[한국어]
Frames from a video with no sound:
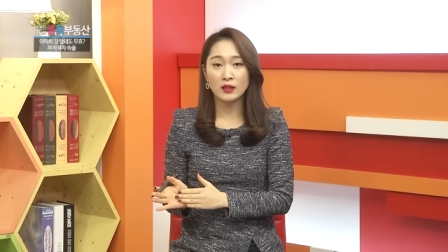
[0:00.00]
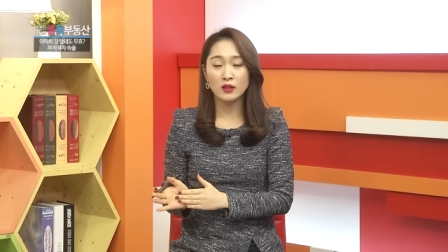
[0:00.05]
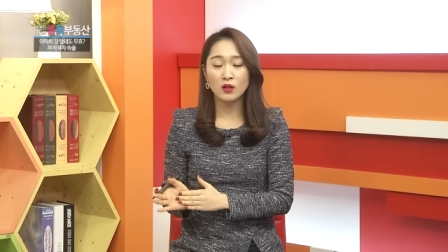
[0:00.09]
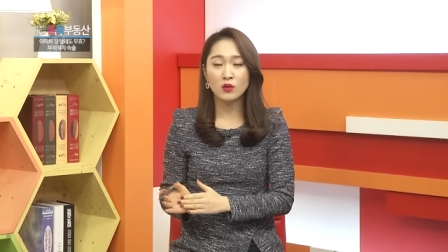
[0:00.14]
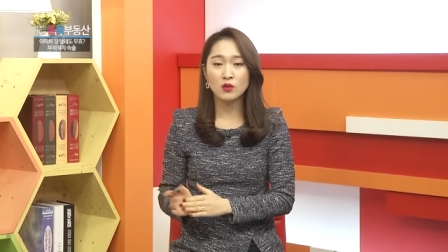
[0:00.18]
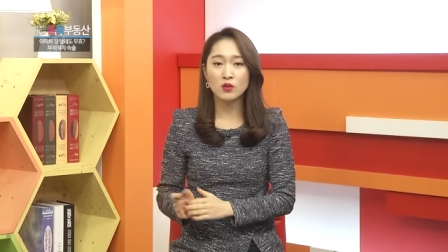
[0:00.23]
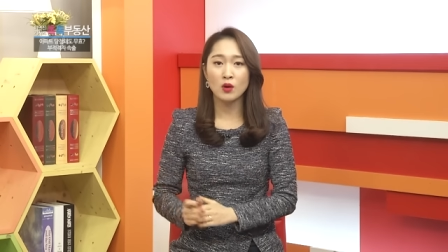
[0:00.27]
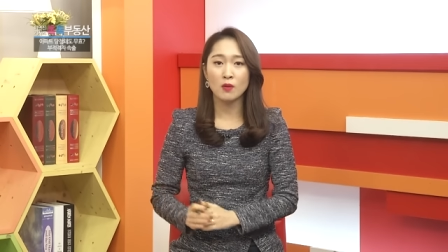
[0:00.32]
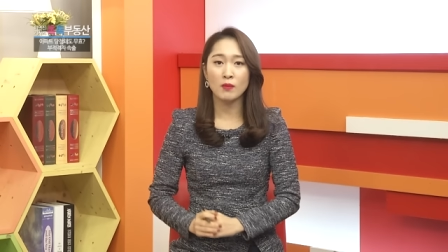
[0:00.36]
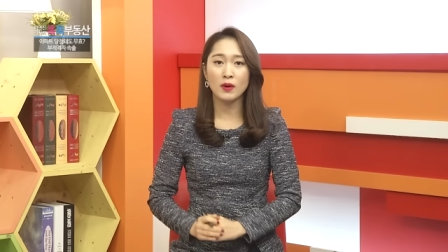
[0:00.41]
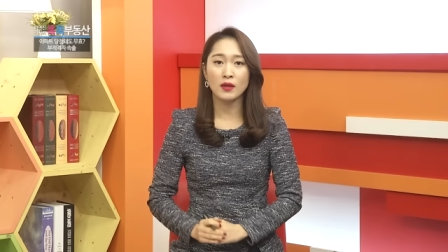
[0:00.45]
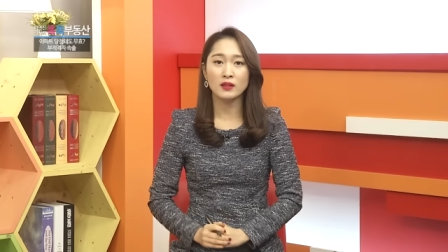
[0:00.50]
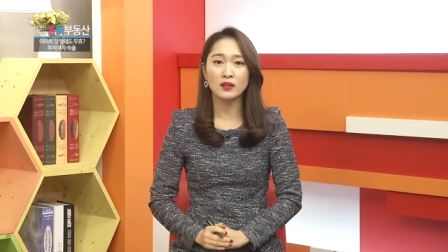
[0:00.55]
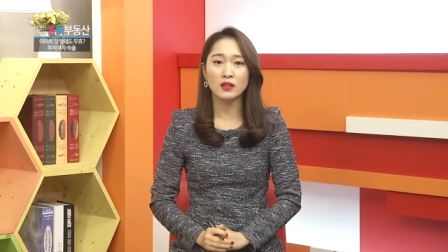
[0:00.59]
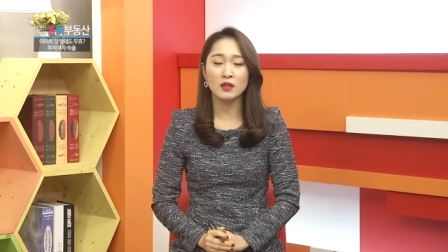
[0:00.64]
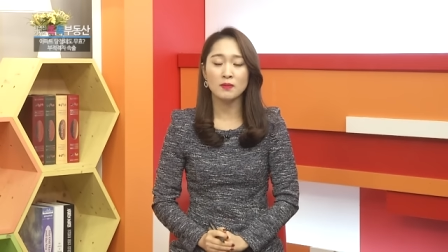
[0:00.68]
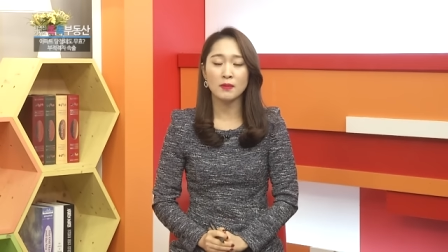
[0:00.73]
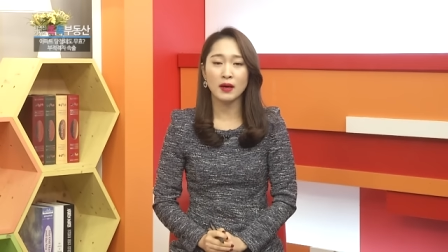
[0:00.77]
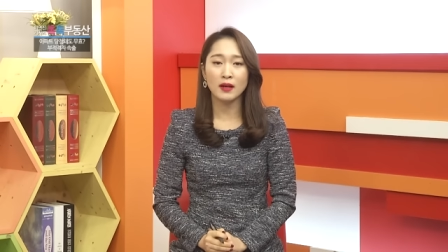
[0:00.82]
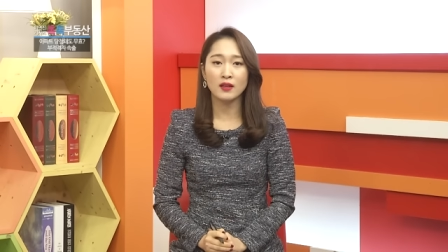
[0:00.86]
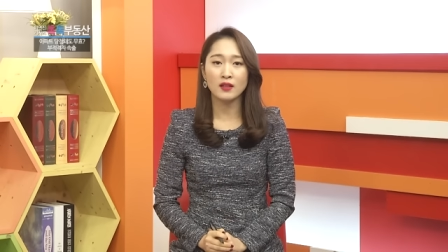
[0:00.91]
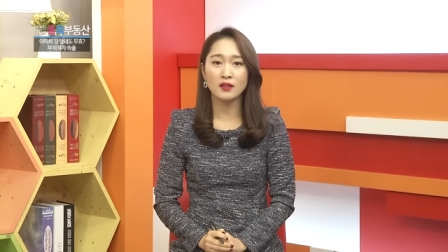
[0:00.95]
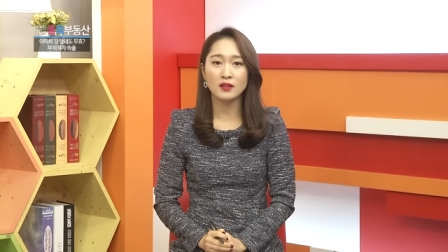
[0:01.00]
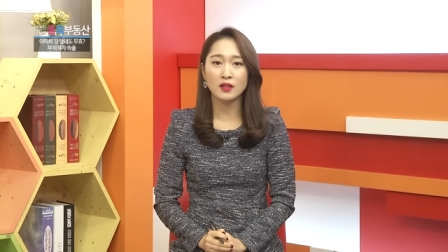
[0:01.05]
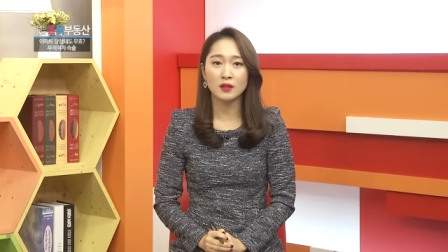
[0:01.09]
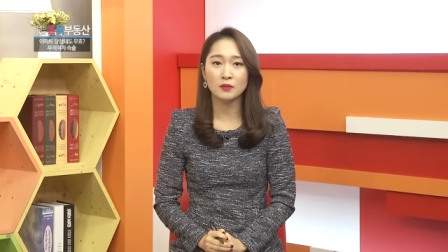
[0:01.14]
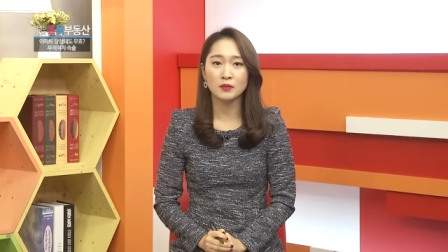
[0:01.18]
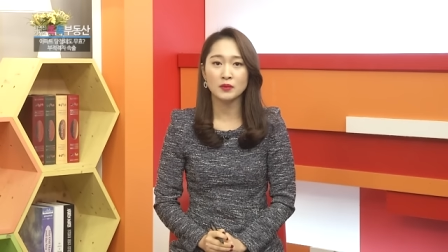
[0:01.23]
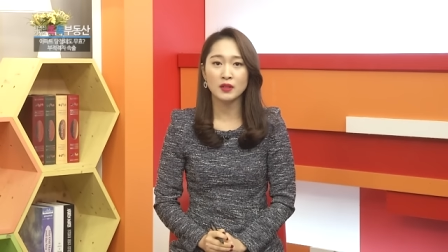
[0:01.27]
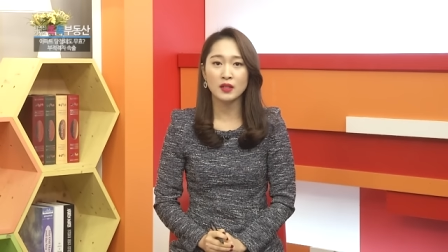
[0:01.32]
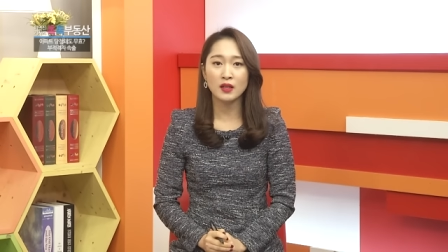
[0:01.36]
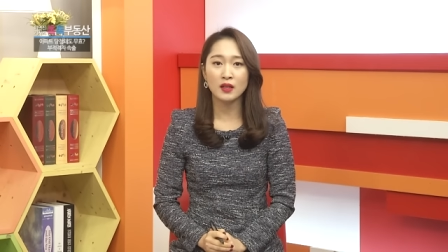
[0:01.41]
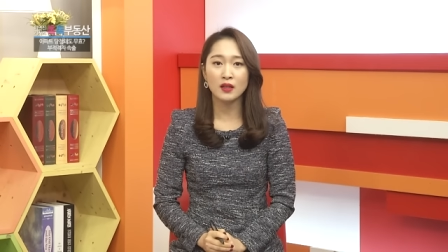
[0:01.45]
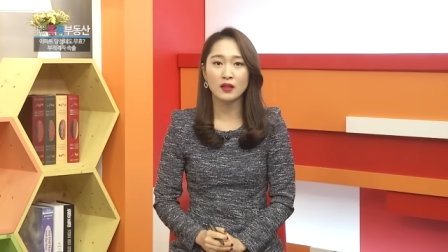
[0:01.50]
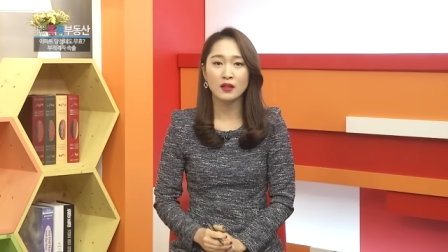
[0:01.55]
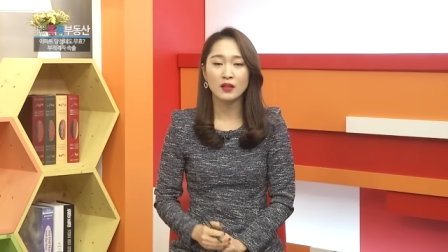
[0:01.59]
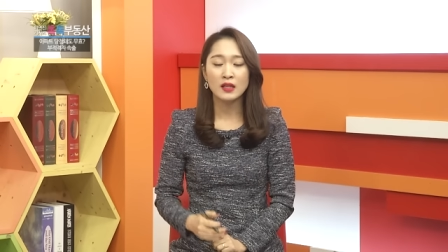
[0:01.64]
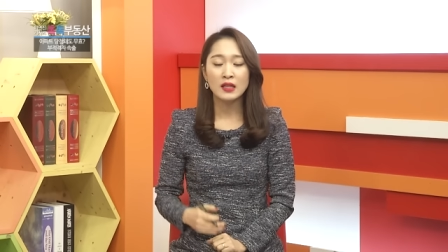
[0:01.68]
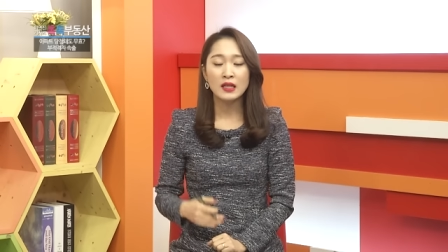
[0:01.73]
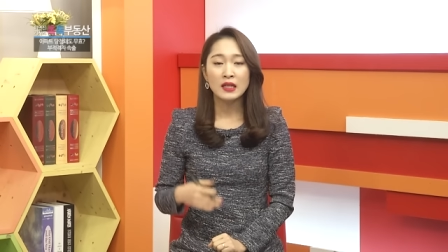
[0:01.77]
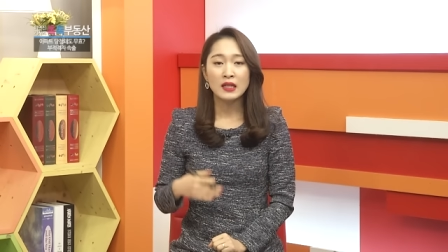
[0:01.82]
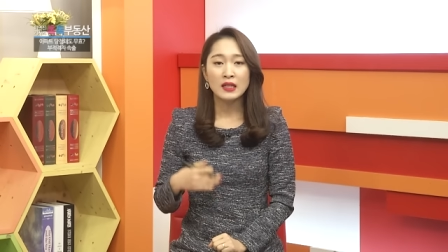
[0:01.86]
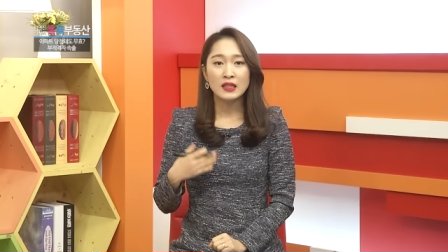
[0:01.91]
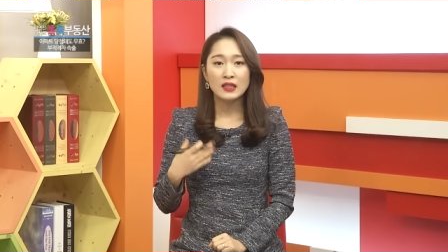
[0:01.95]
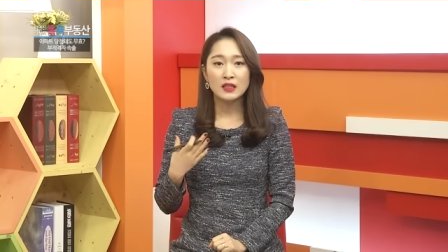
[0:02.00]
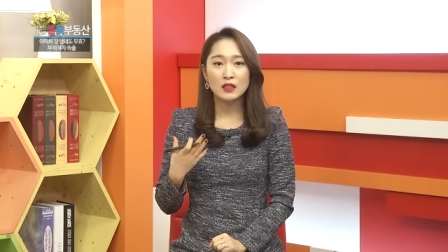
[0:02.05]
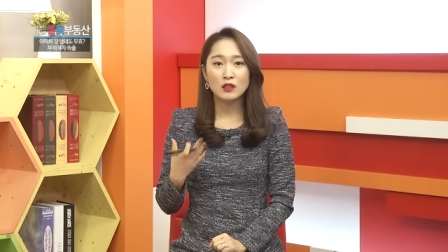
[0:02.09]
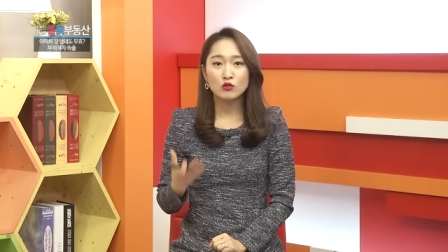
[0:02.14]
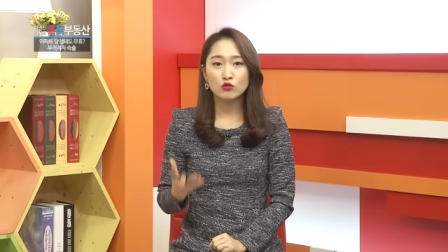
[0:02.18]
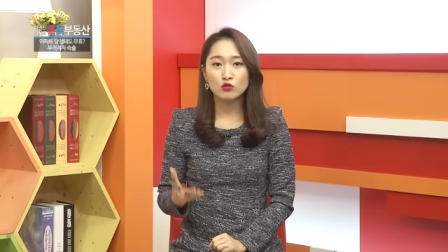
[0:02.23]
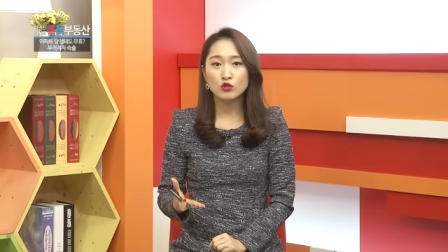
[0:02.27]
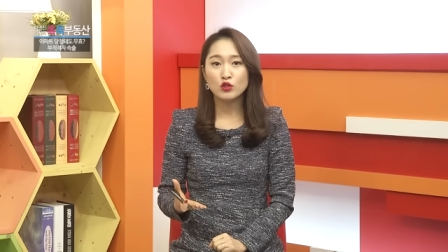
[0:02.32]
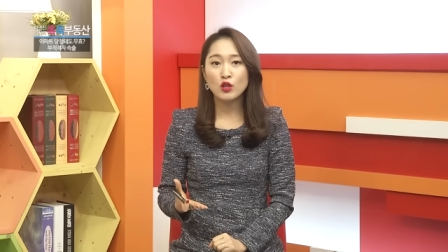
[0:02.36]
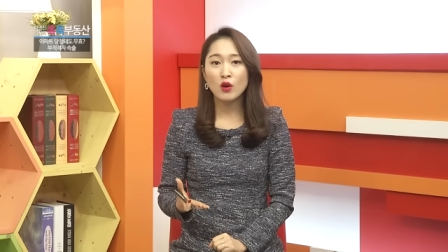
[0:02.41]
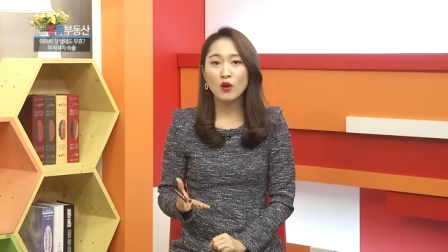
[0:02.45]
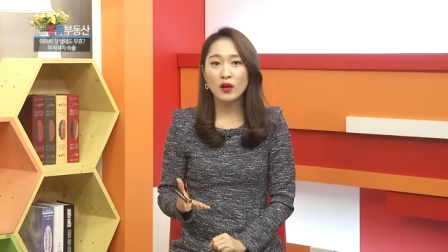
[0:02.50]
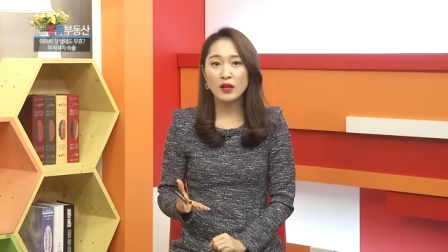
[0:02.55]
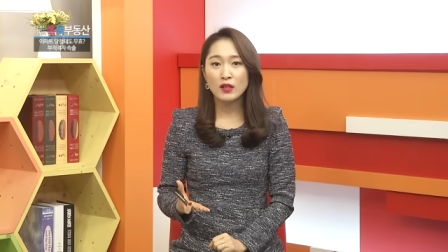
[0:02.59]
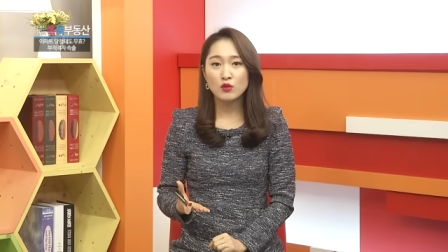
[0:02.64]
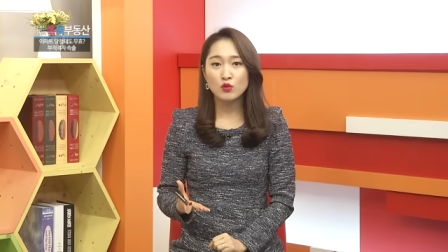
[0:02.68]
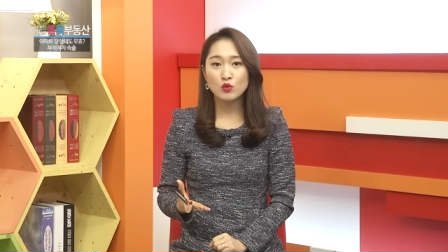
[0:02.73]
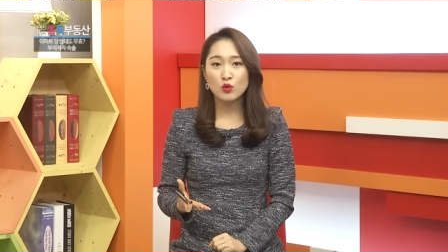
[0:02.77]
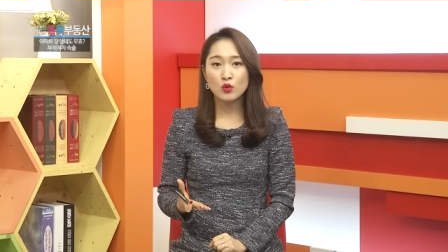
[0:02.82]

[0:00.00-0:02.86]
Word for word: 이런 전망들이 많기 때문에 이를 우려한